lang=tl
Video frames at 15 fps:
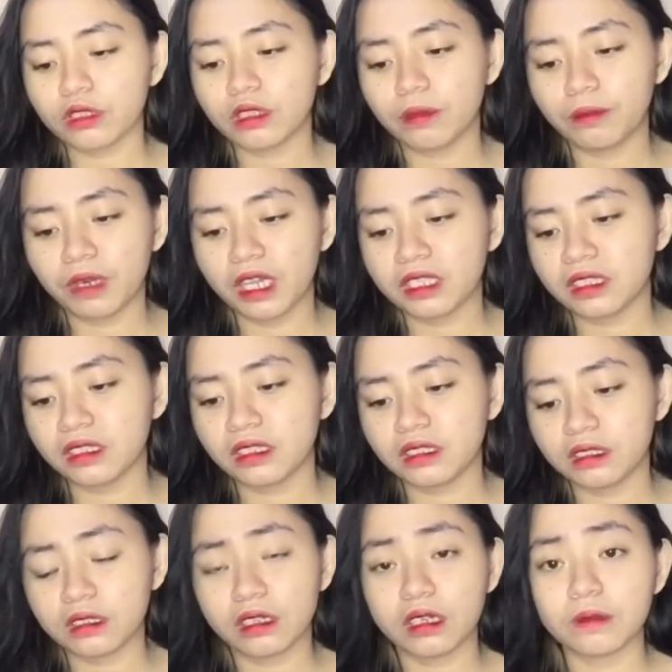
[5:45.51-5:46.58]
kasi
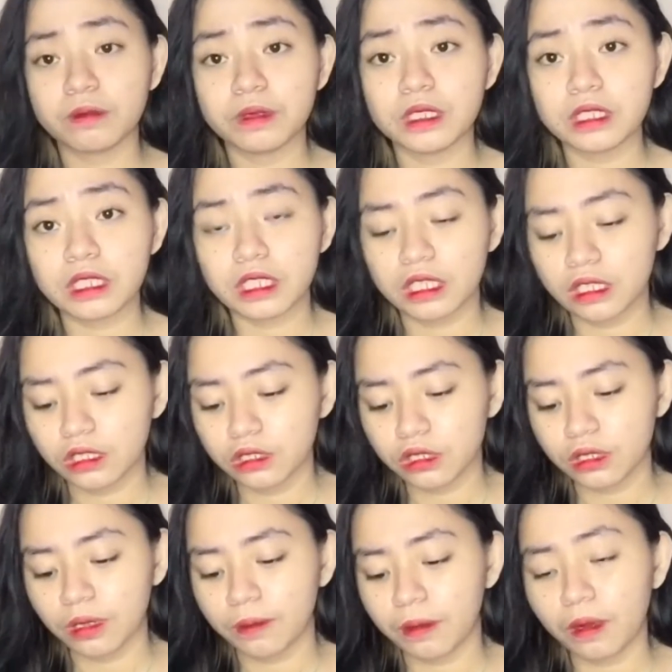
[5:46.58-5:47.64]
brightening scrub na talaga siya.